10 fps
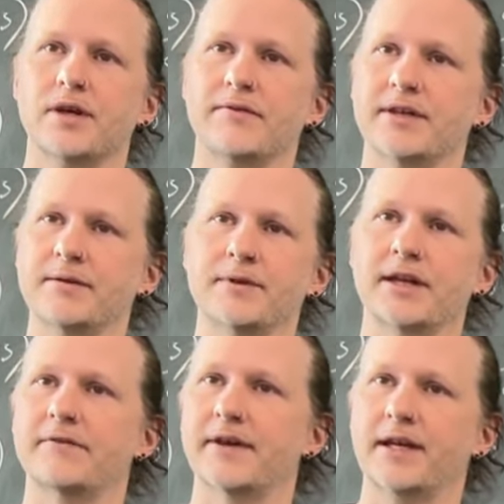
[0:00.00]
wenn die
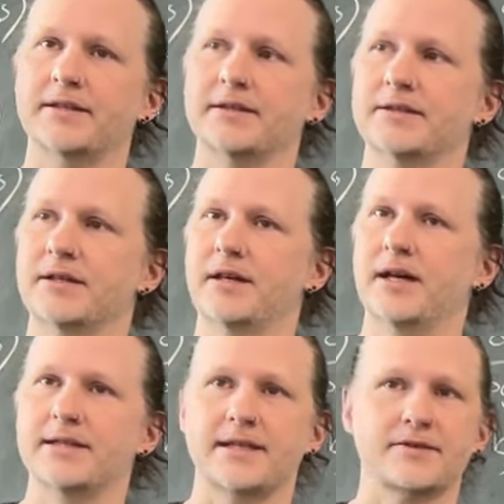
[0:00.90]
miteinander verkettet,
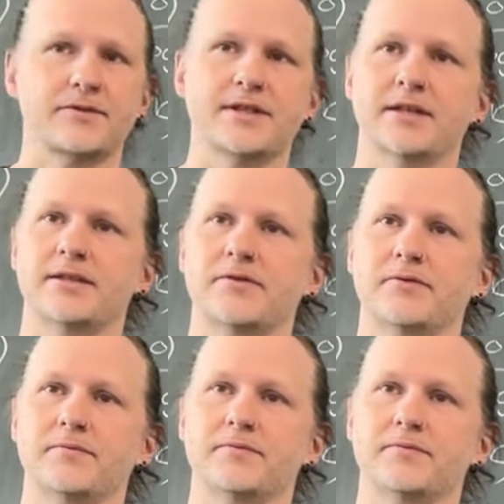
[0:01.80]
ist assoziativ.